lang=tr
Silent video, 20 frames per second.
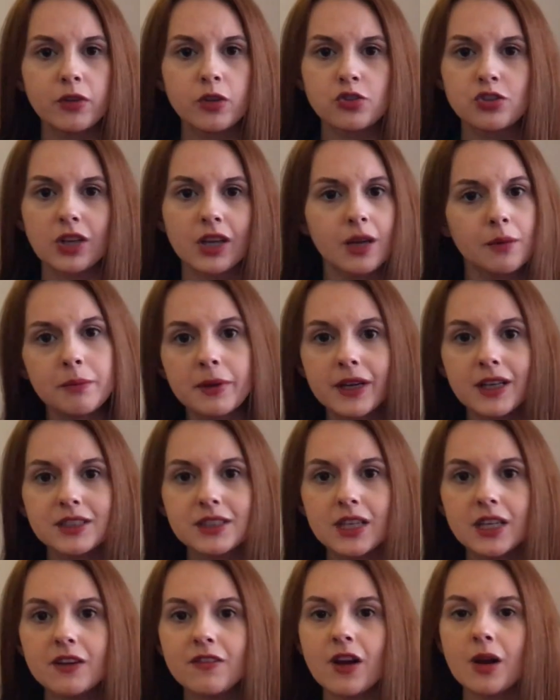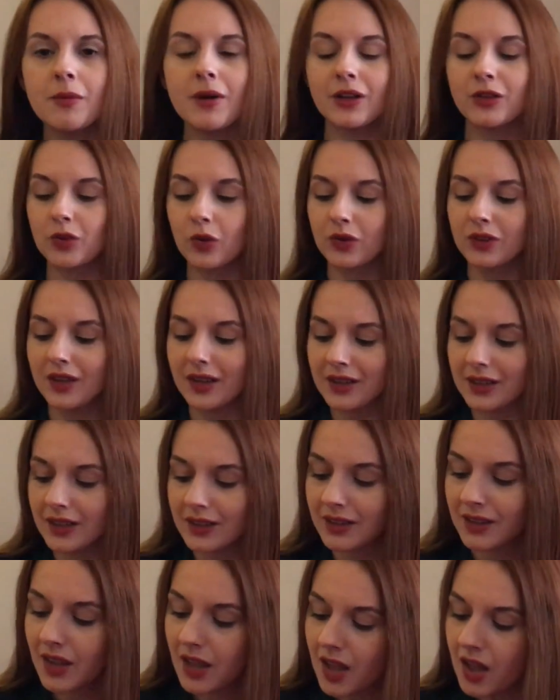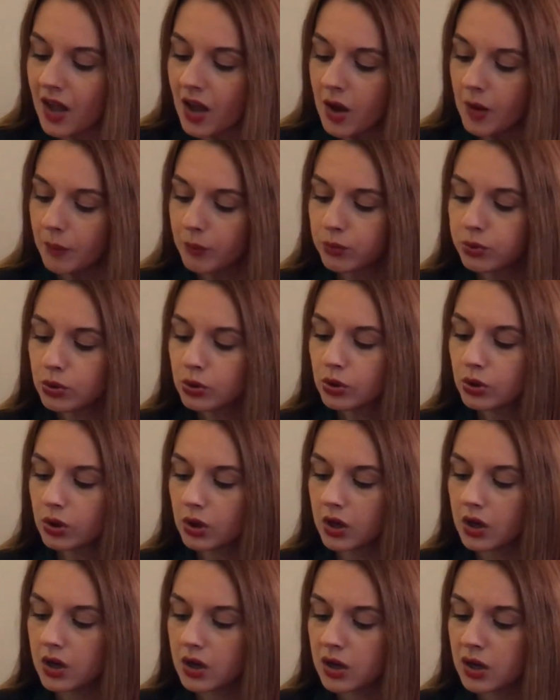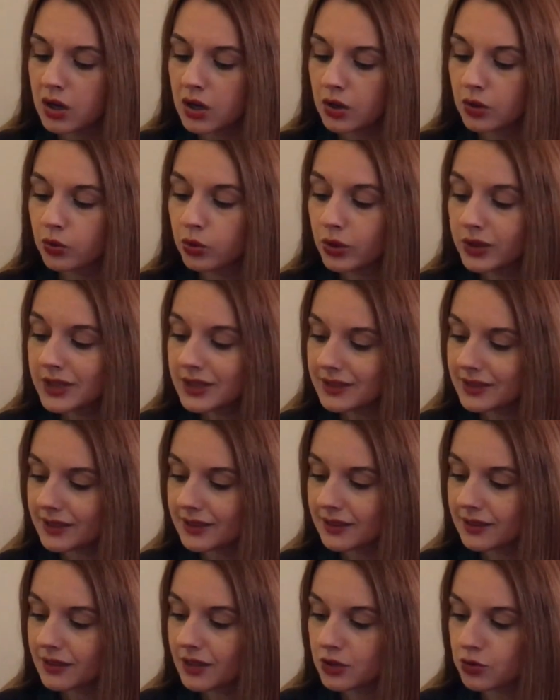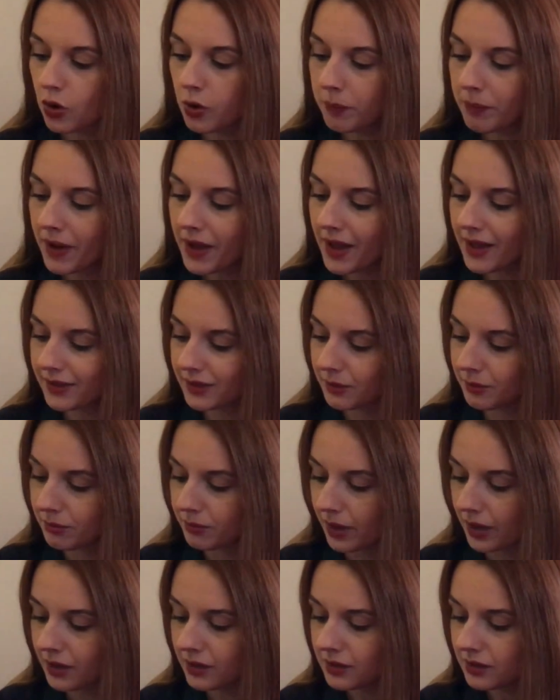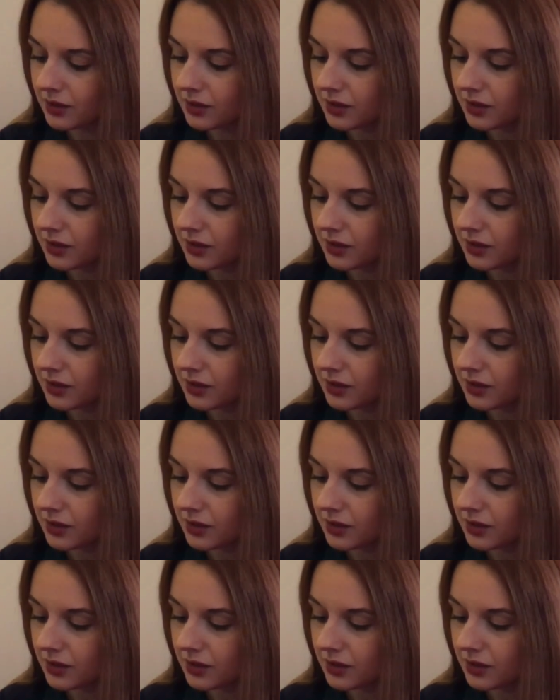video çekerim. Birkaç tane var bende onlardan. Bu e, Quidditch setini de çok beğendim ben.